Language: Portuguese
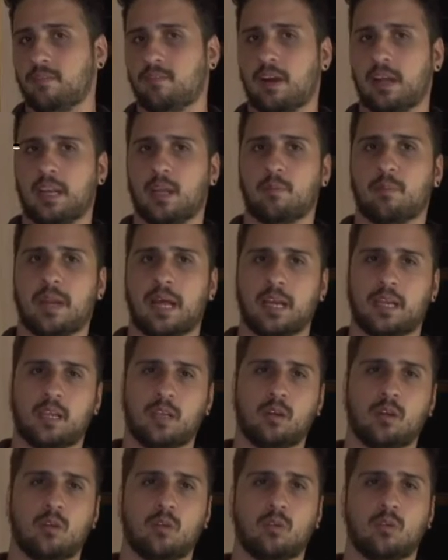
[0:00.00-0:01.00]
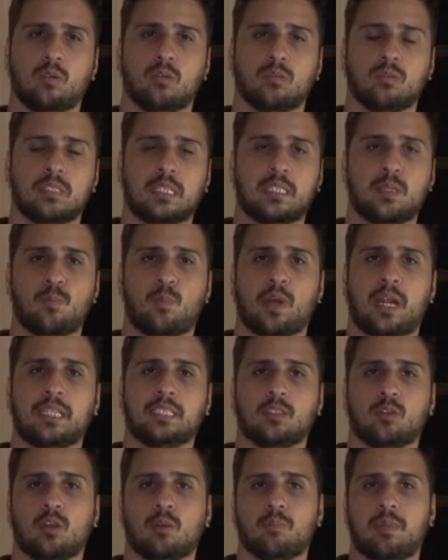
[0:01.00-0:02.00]
vale lembrar que no, na
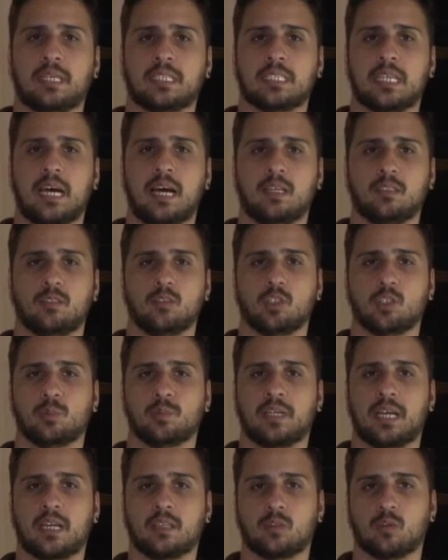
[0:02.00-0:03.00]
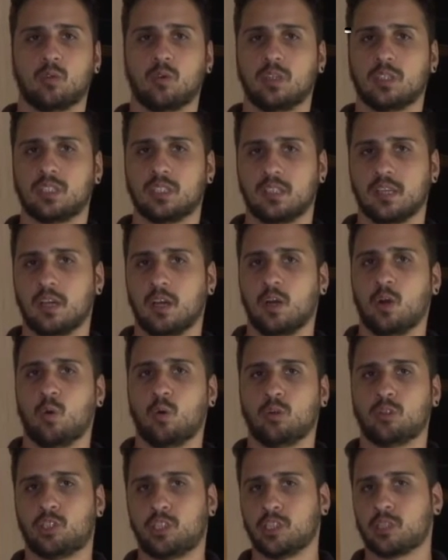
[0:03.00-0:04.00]
temporada do ano passado, em 2014,
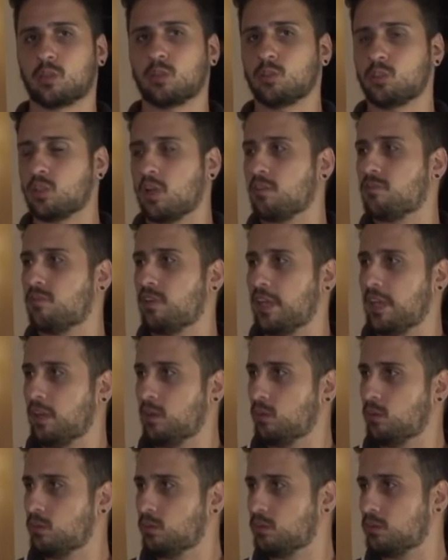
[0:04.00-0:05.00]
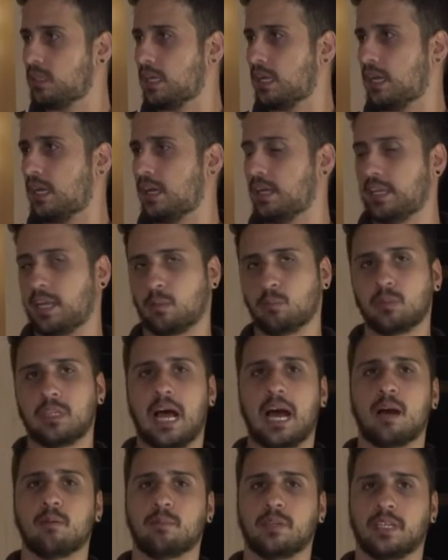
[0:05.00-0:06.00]
o título só veio na, em Abu
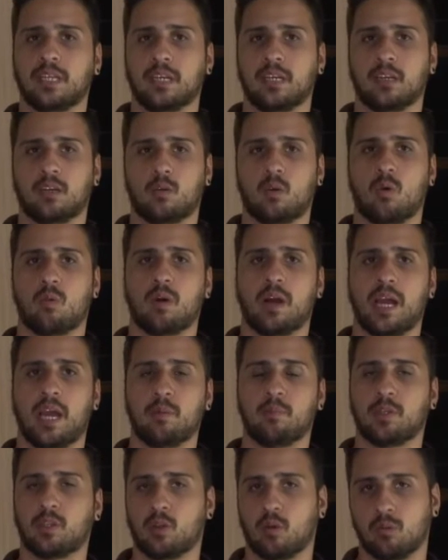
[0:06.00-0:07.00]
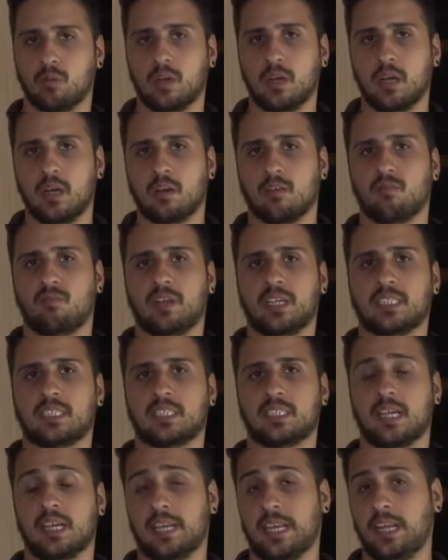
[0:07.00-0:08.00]
Dhabi, né? Com é. Hamilton
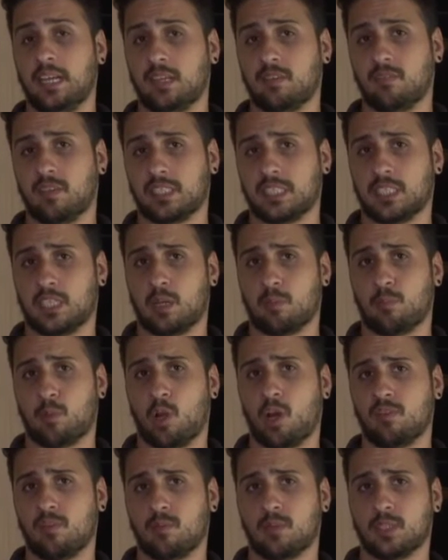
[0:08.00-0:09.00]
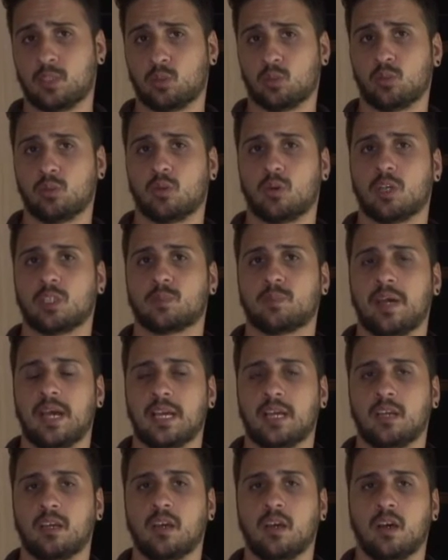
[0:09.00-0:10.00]
vence, é, nem vencer na prova, mas o
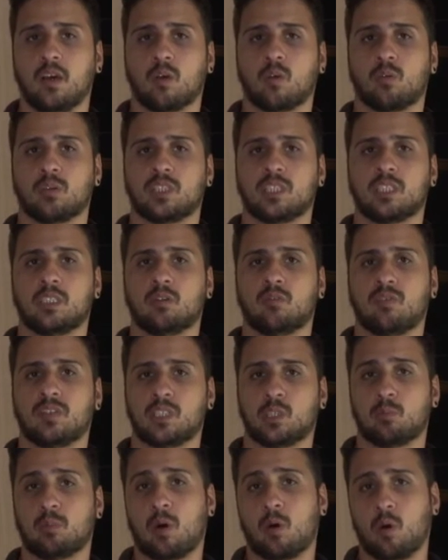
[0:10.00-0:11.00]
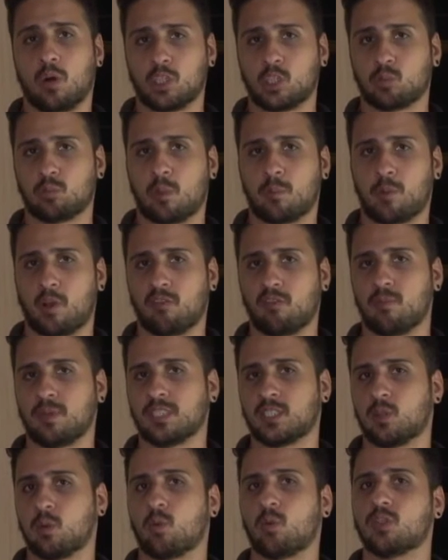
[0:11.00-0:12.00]
Rosberg conseguiu fazer uma ótima prova,
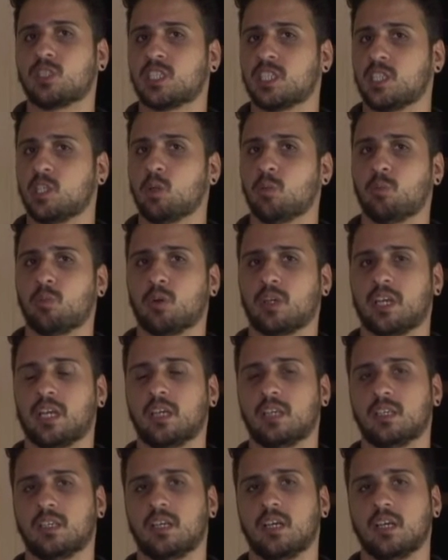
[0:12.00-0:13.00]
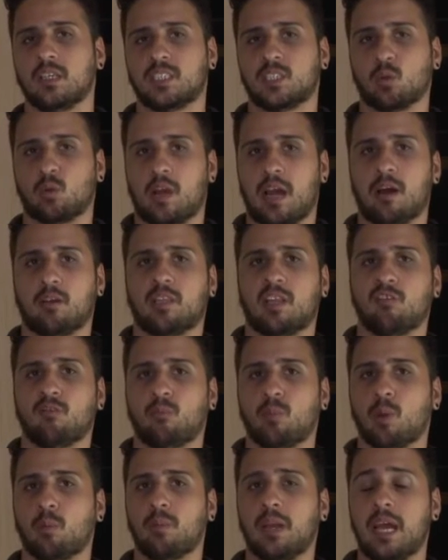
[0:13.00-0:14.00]
mas não conseguiu porque seu carro teve
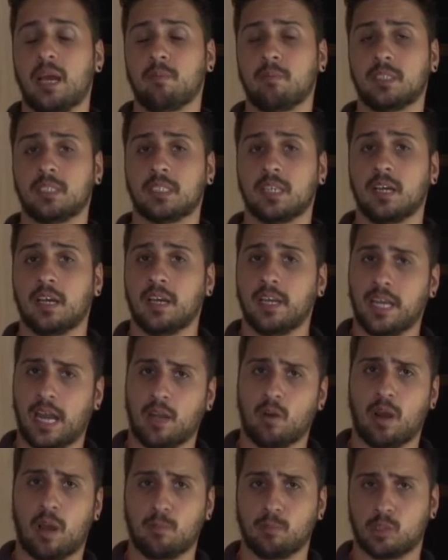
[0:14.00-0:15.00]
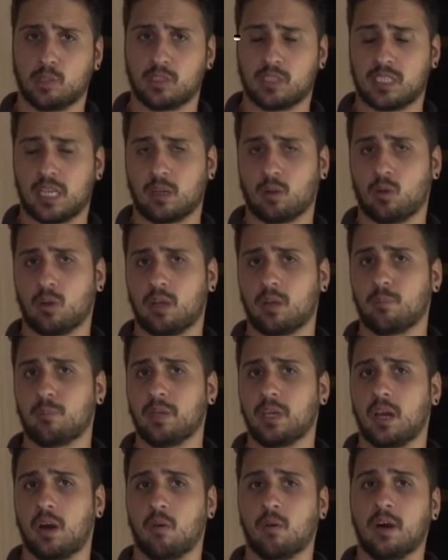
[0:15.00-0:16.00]
problemas. E aí o Hamilton se sagrou
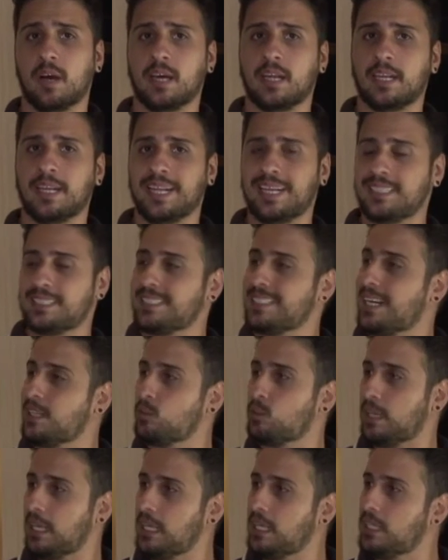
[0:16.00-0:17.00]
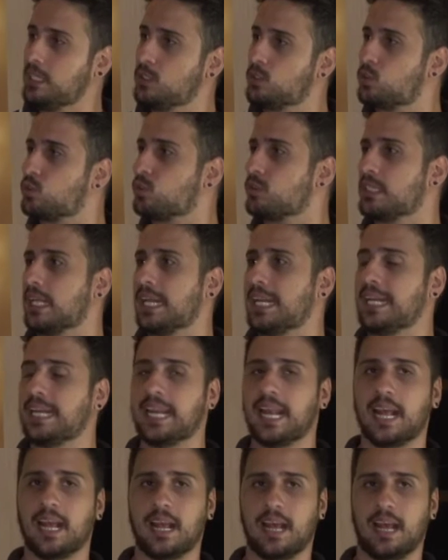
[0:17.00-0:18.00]
campeão. Nesse ano, nem isso, né? é.
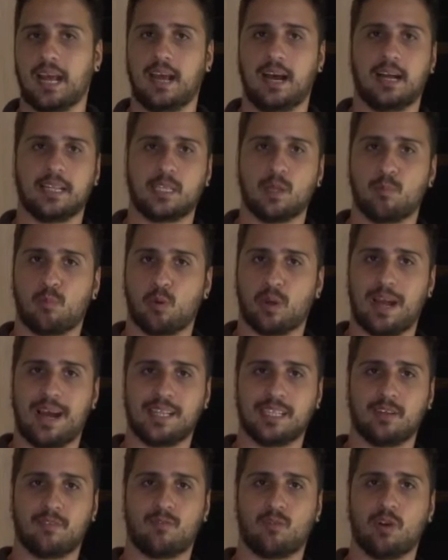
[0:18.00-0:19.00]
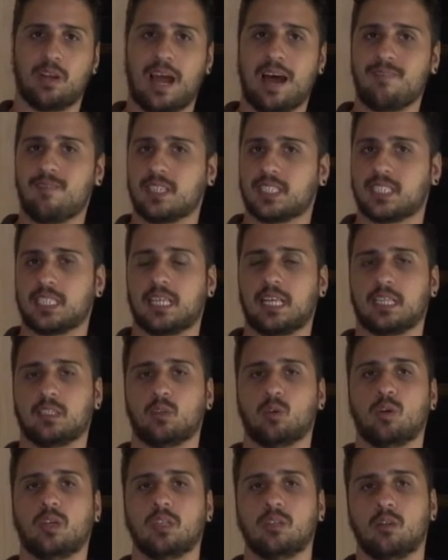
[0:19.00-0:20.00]
né? A temporada foi
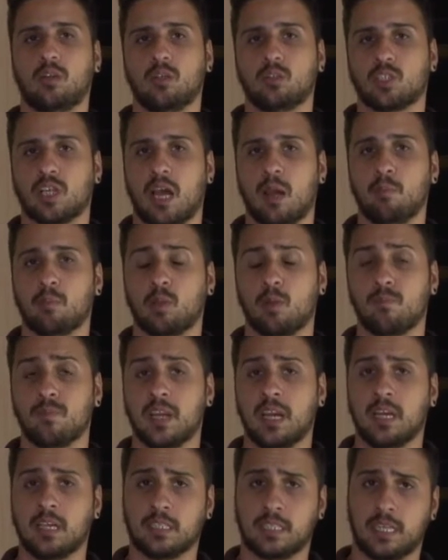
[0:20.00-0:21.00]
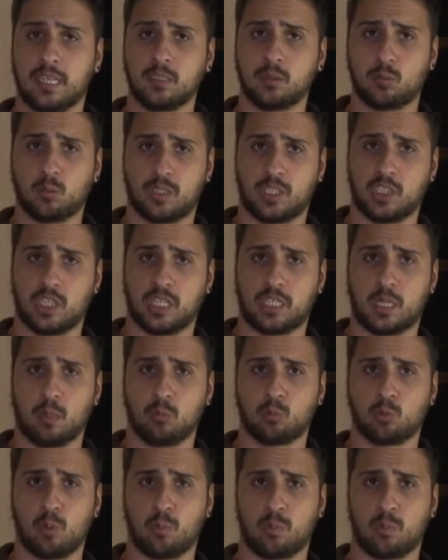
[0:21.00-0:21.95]
avassaladora do Lewis Hamilton, tanto que já temos uma